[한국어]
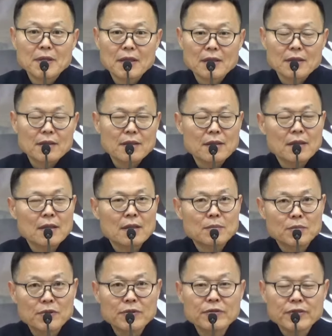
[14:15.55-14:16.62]
대한
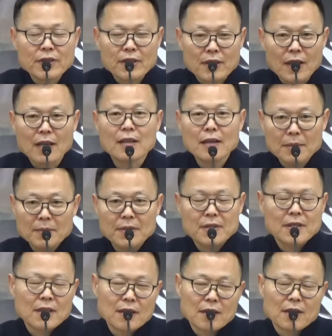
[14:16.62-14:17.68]
문수의
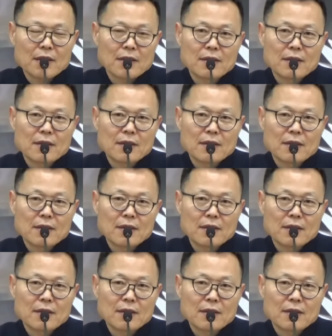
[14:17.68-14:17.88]
대답이잖아.